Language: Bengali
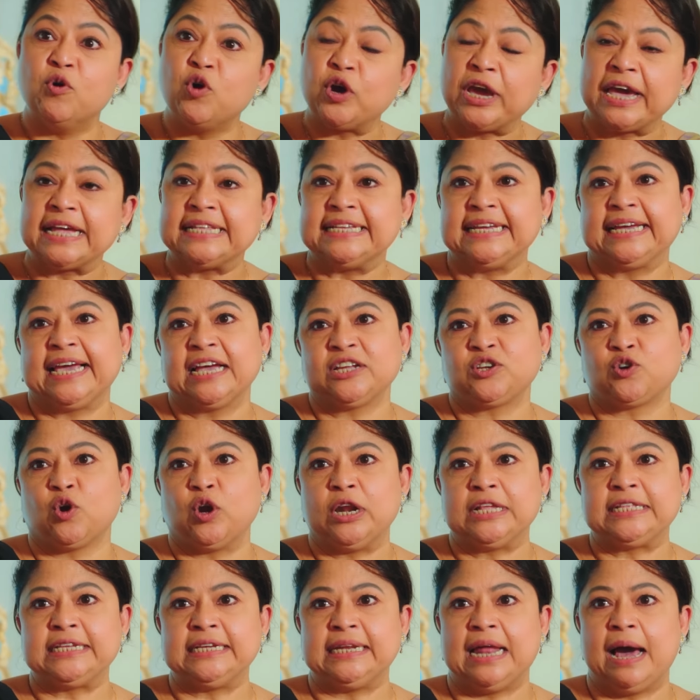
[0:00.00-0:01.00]
মুখে জিজ্ঞেস
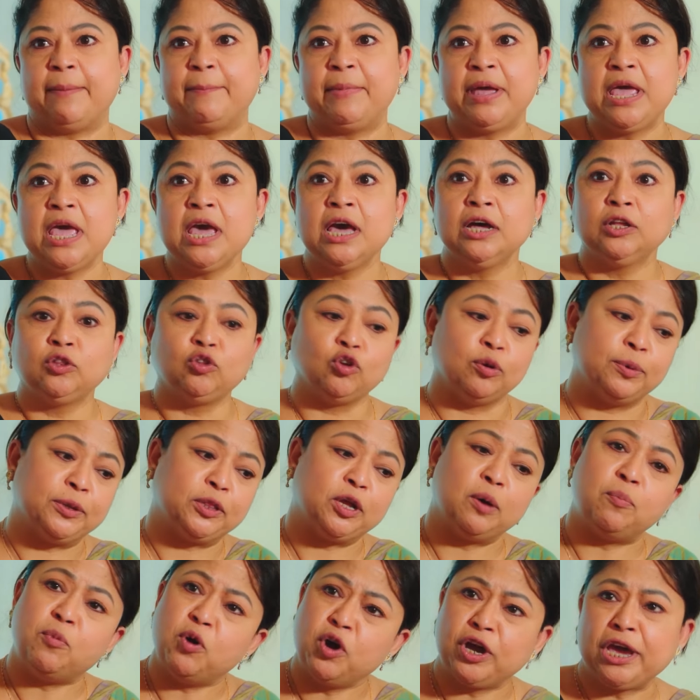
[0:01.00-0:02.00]
করেছিলাম
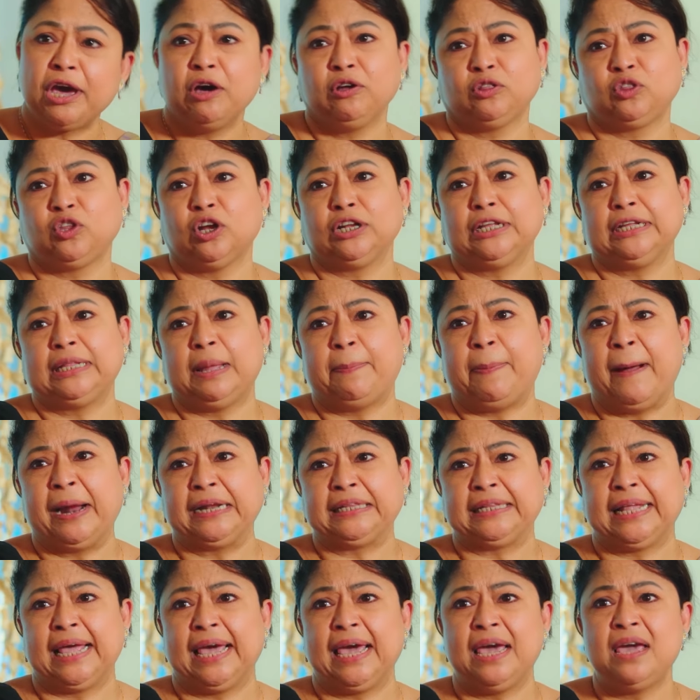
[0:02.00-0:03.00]
তুমি তো মুখে উত্তর দিতে
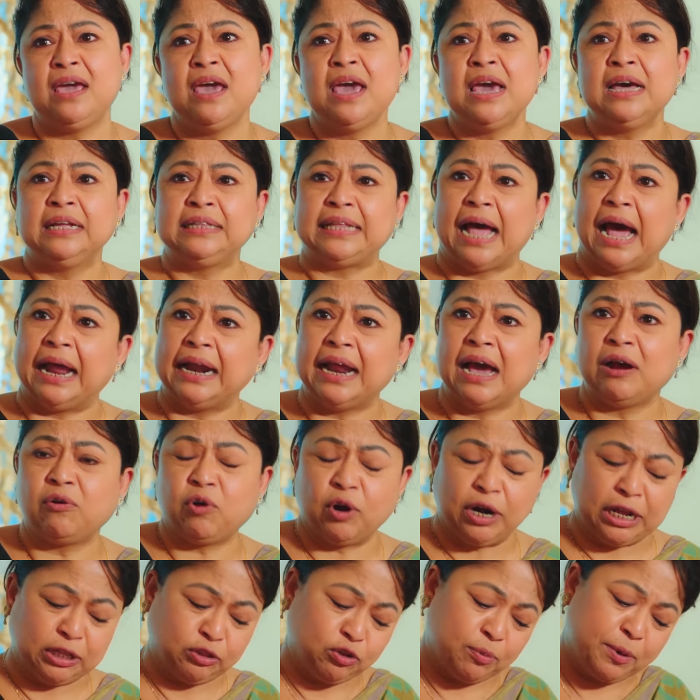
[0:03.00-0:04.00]
পারতে তা না
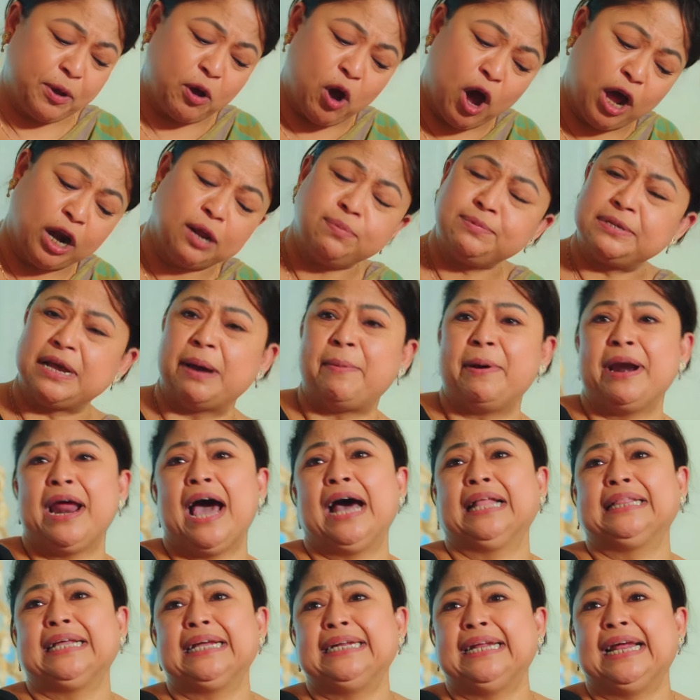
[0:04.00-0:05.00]
করে তুমি গরম চা আমার
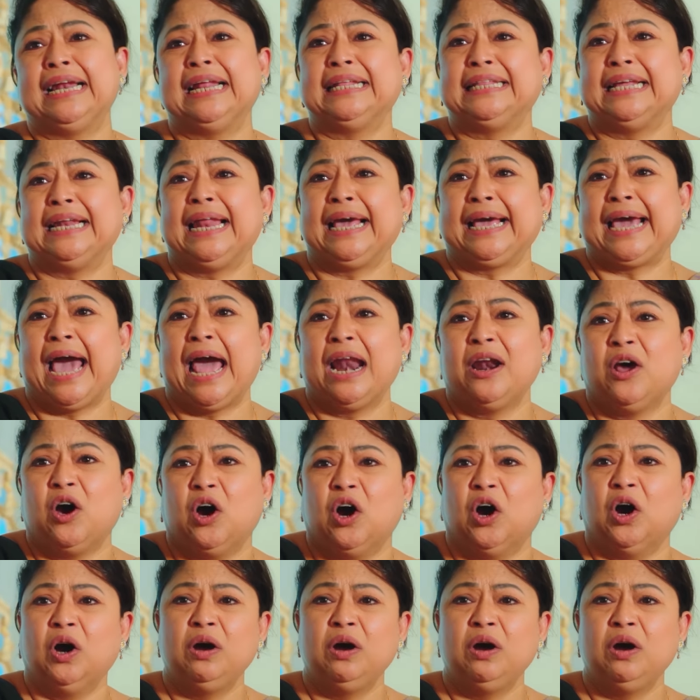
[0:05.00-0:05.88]
হাতে ঢেলে দিলে কেন